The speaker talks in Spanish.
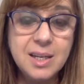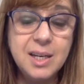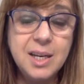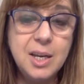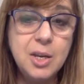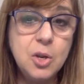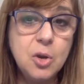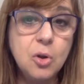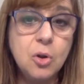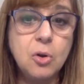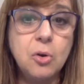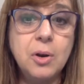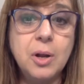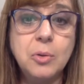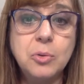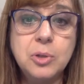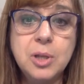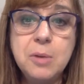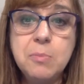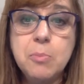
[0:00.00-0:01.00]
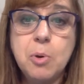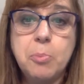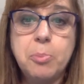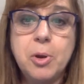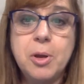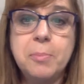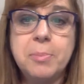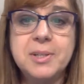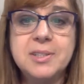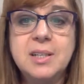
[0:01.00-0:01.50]
niños con autismo
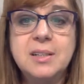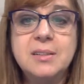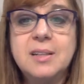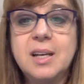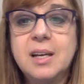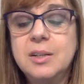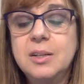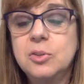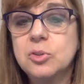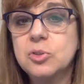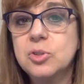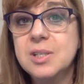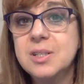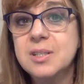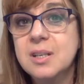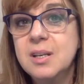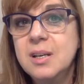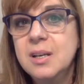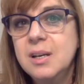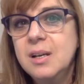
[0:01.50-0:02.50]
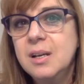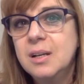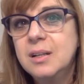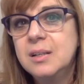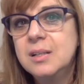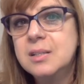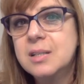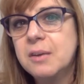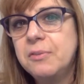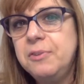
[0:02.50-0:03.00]
puede presentar entonces
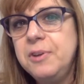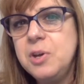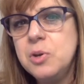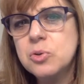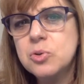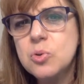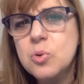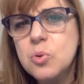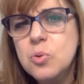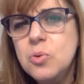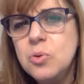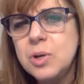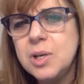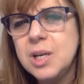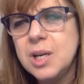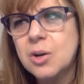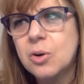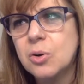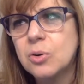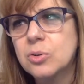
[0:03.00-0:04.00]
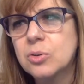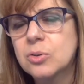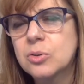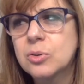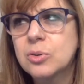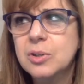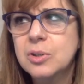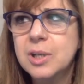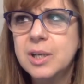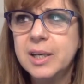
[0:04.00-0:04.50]
desafíos
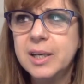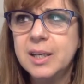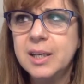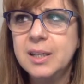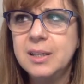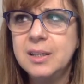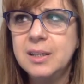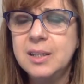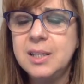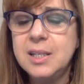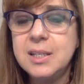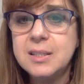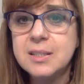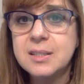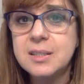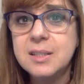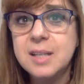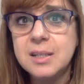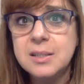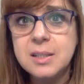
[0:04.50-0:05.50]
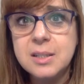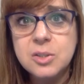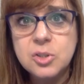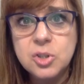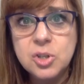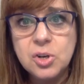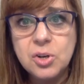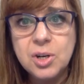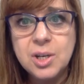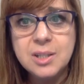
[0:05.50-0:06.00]
únicos, eh,
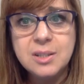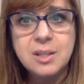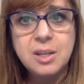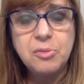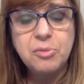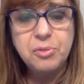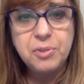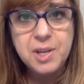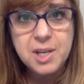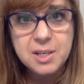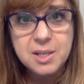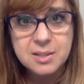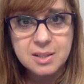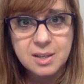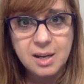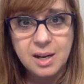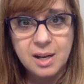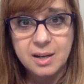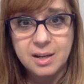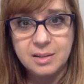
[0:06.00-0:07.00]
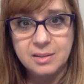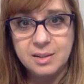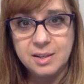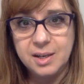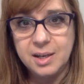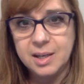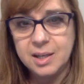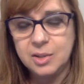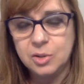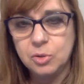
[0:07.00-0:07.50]
decisiones difíciles que
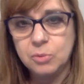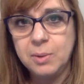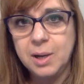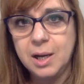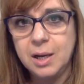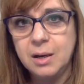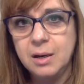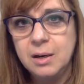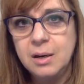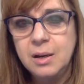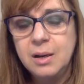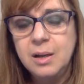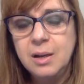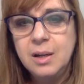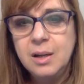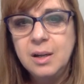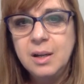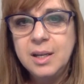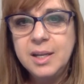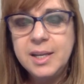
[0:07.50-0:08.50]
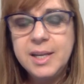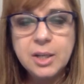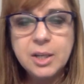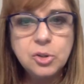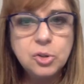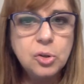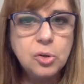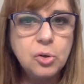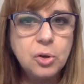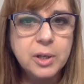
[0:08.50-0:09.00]
tienes que tomar. Y
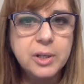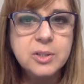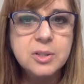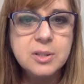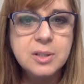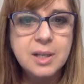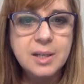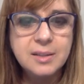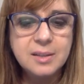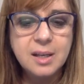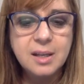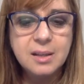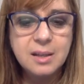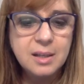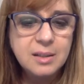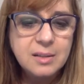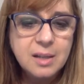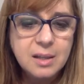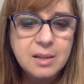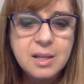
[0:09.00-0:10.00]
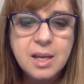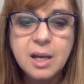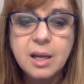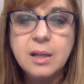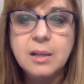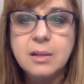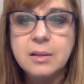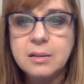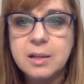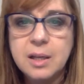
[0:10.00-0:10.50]
esto es, estas 10, estas
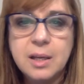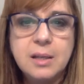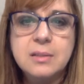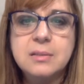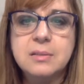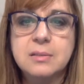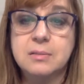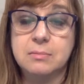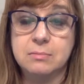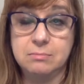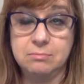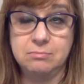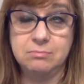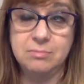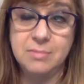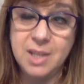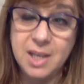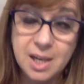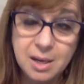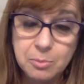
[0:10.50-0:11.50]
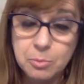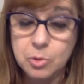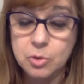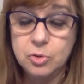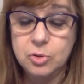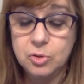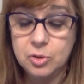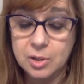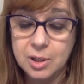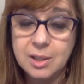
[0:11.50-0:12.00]
diez,
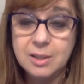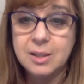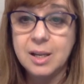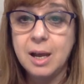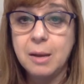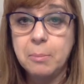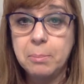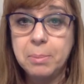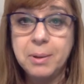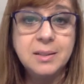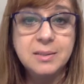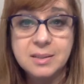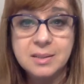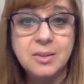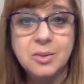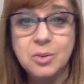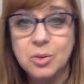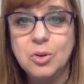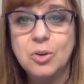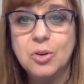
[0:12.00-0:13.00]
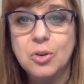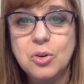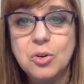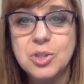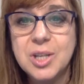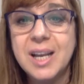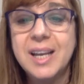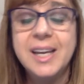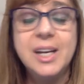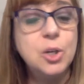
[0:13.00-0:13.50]
digamos, etapas o
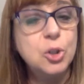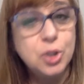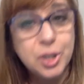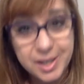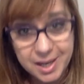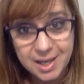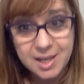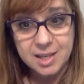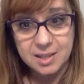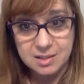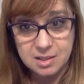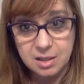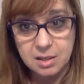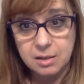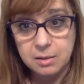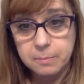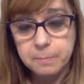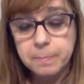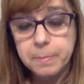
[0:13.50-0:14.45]
cosas que no tienes que hacer.